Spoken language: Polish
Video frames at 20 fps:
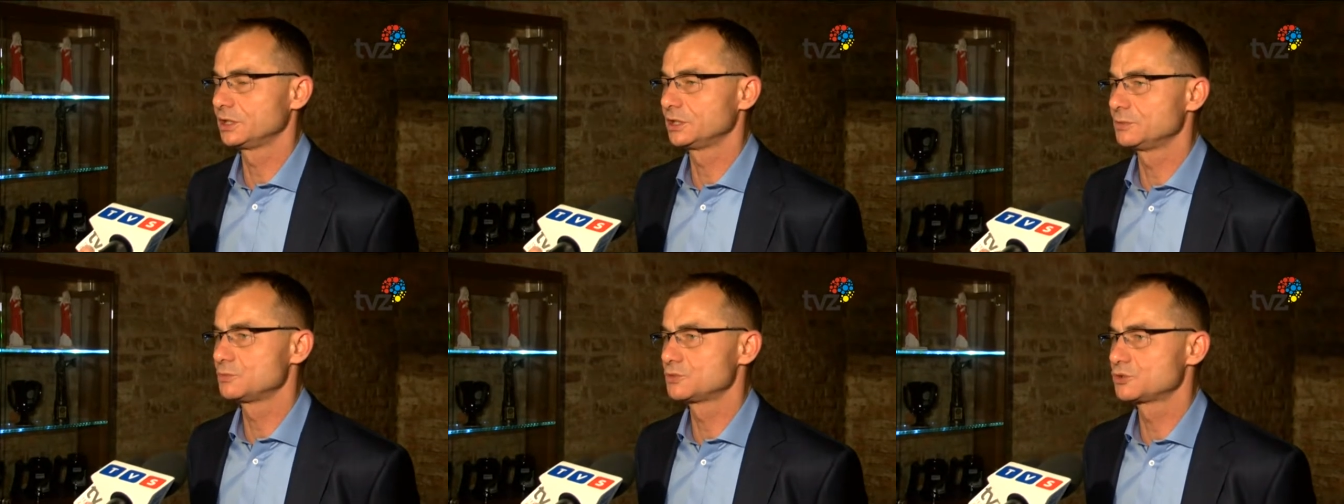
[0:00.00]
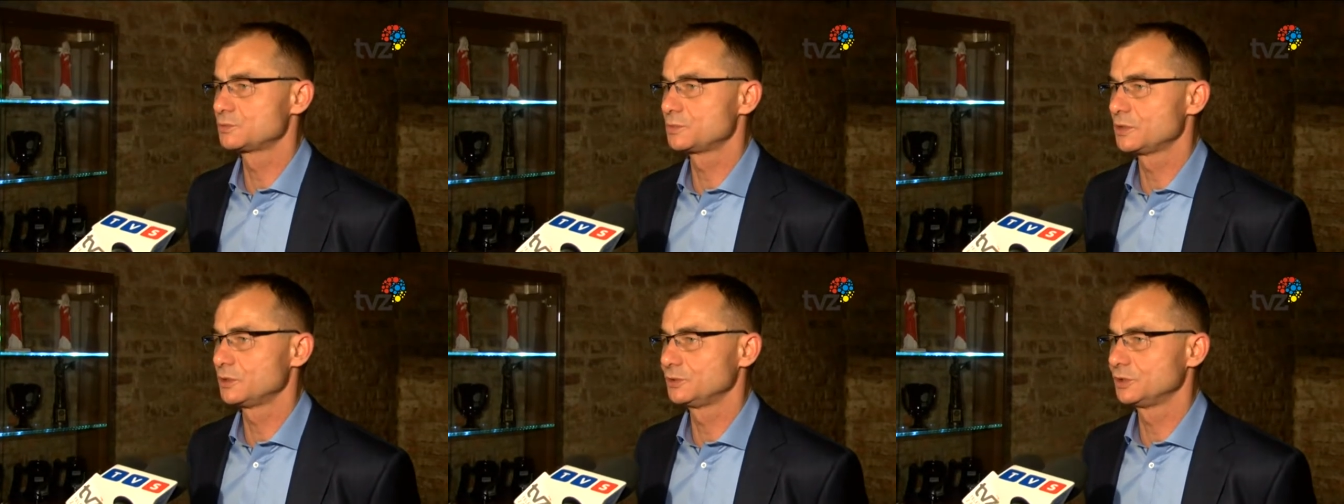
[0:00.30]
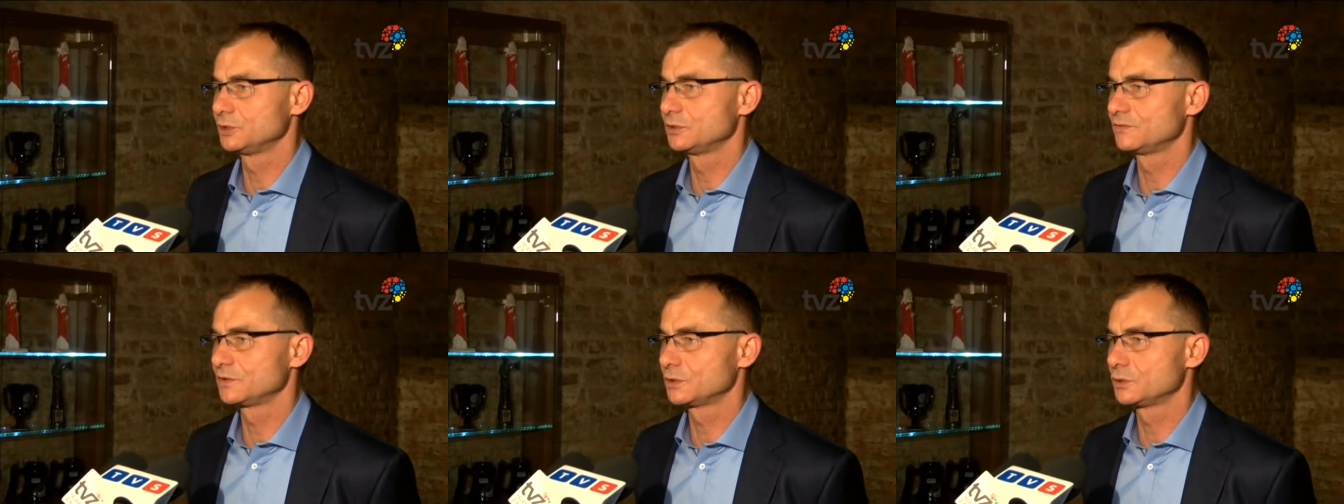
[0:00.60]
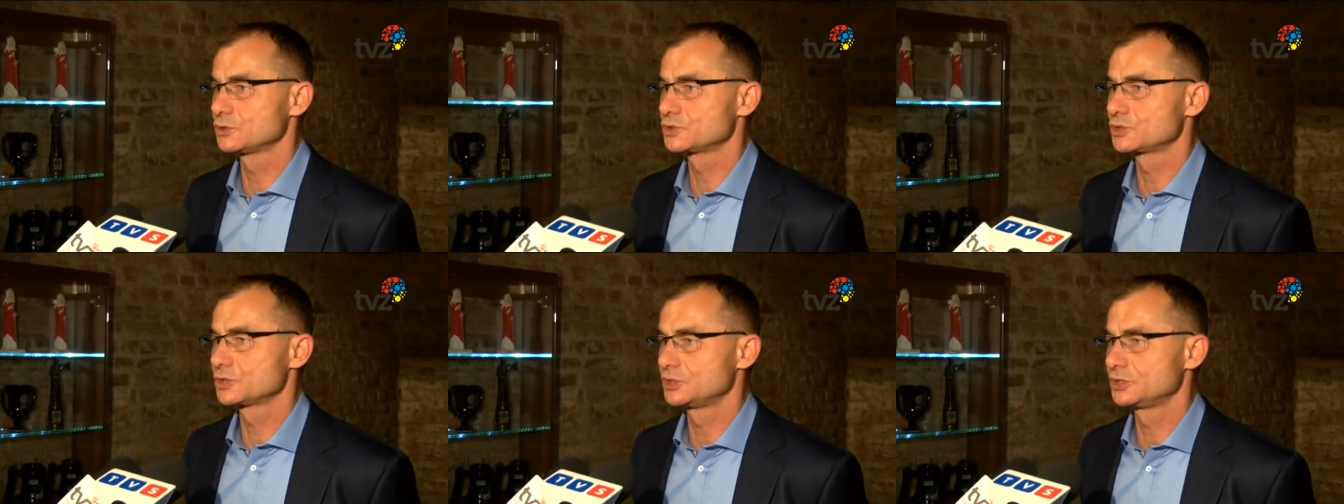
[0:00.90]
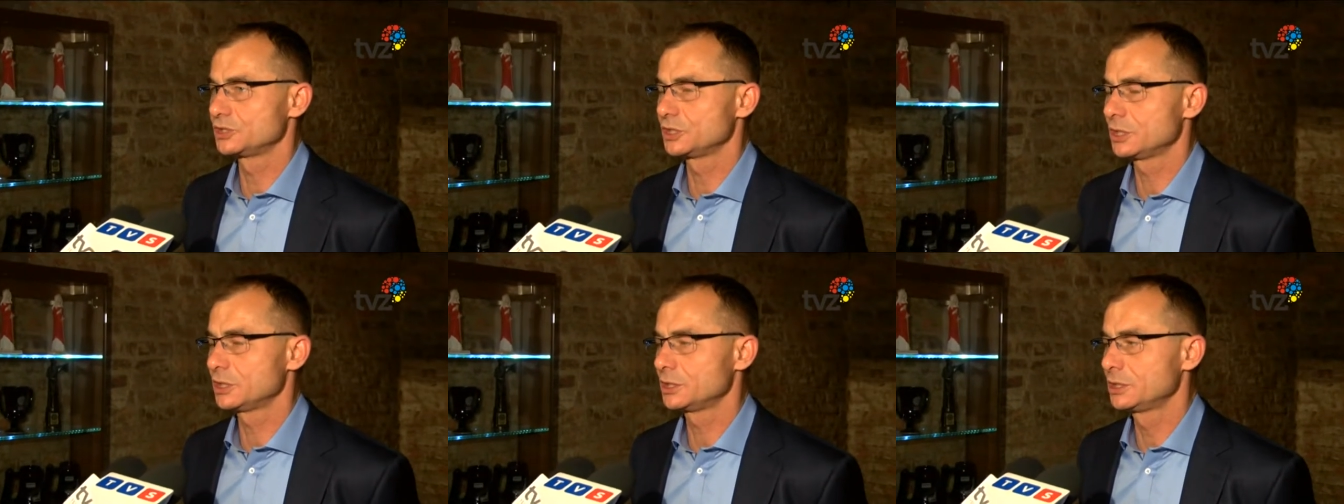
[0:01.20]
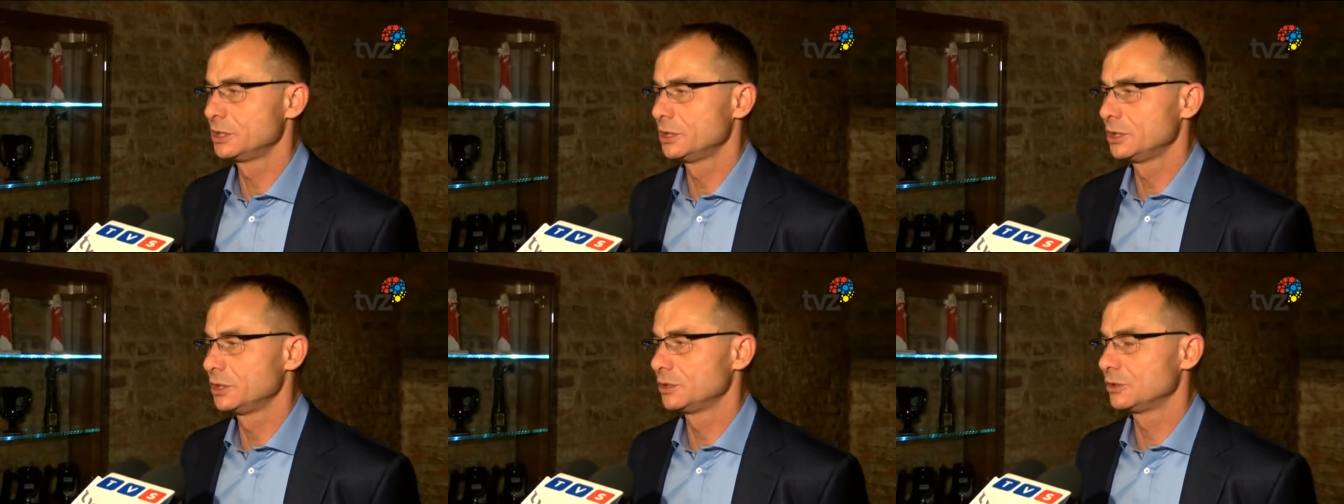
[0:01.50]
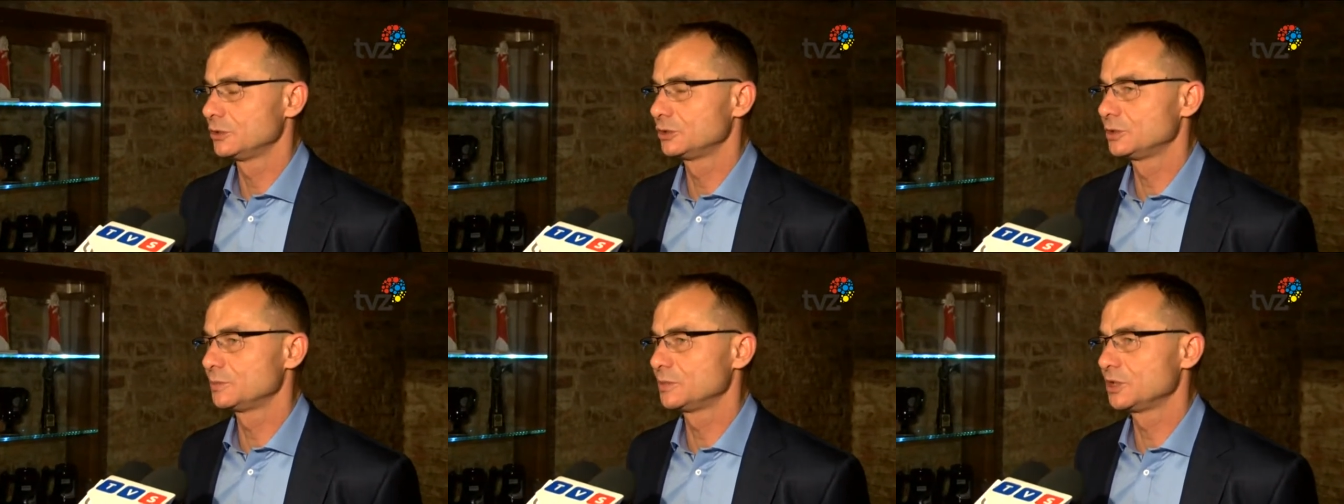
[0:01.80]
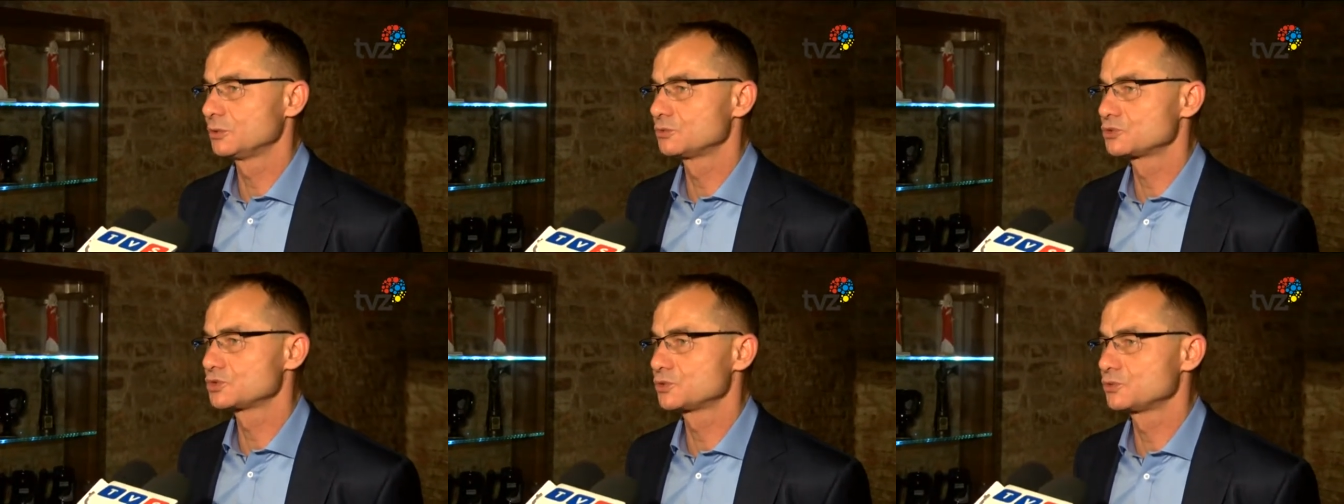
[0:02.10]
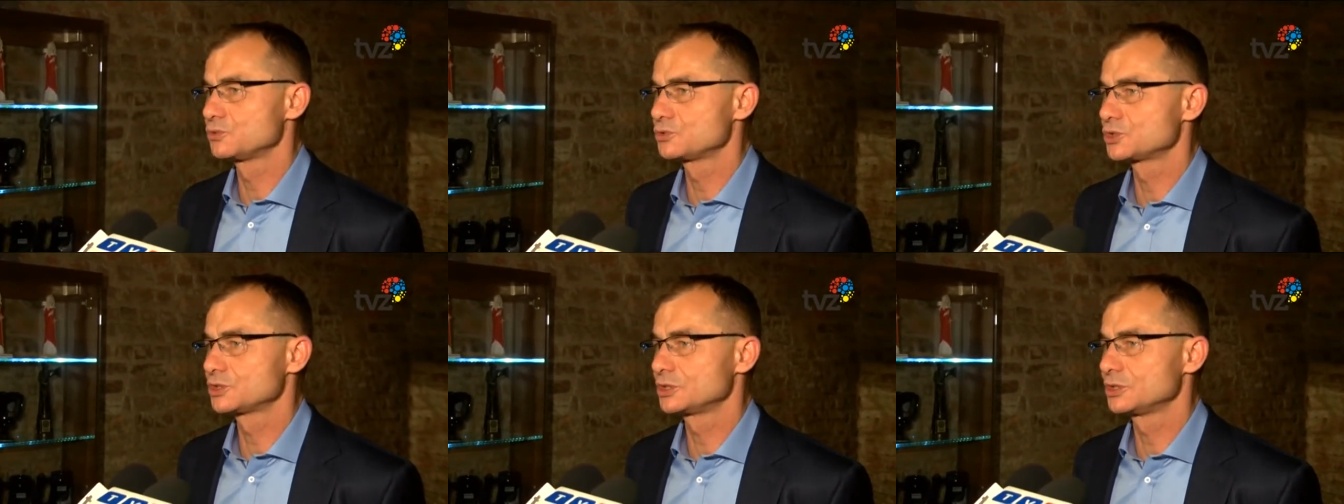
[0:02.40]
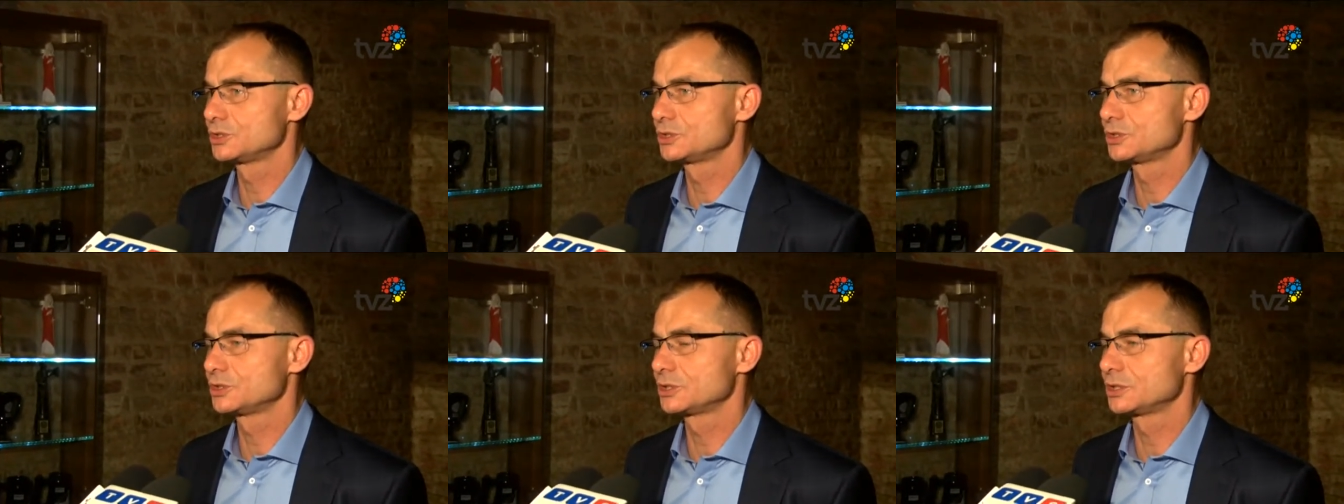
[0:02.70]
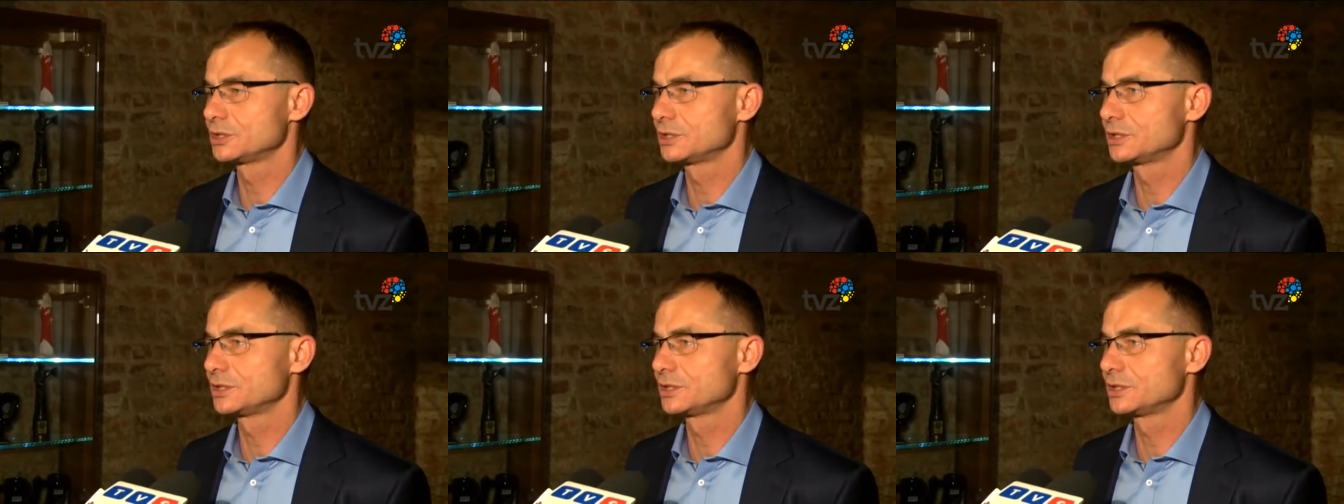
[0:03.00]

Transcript: im zupełnie nowego życia. One mają służyć